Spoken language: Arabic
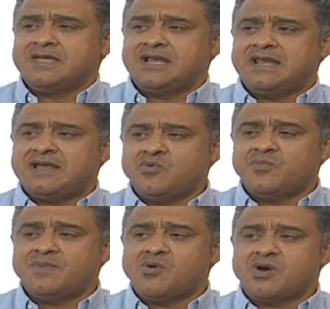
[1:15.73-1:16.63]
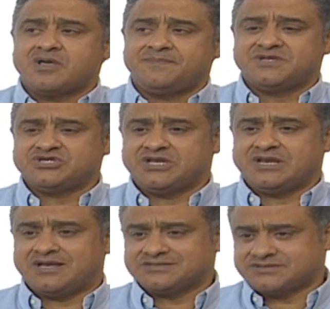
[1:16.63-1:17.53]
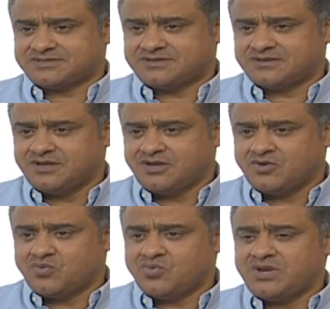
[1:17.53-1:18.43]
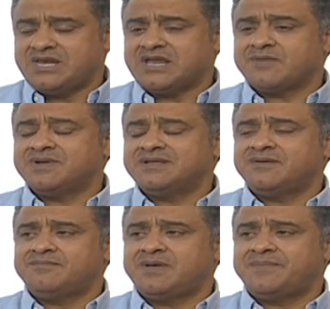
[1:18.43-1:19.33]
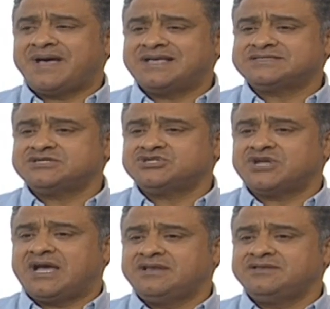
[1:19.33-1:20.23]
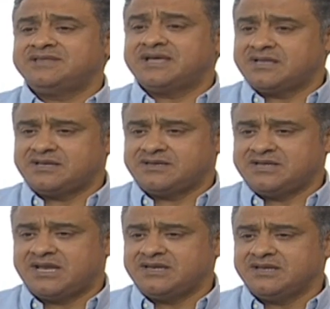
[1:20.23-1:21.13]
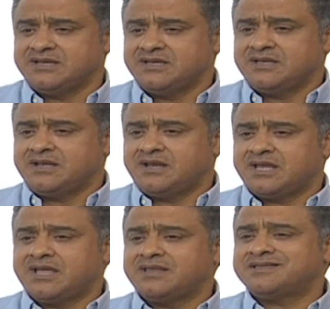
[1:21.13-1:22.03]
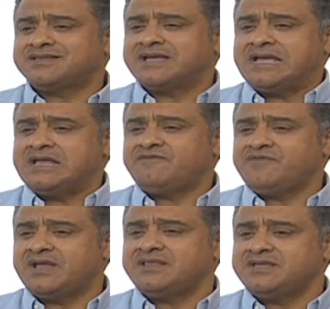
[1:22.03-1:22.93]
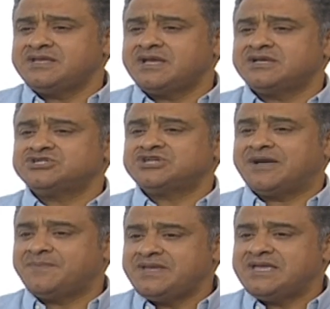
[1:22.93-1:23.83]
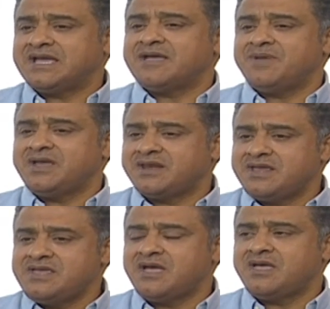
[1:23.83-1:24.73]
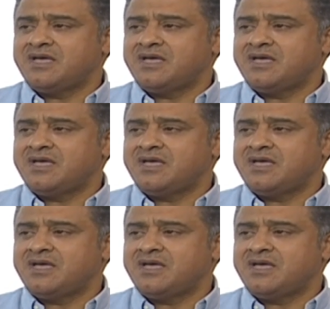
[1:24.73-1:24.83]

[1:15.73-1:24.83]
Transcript: لو ما وقفتش العصر وانك ما ما بحثتش عن دخل يعني لك ان تتخيل في انديه شعبيه جماهيريه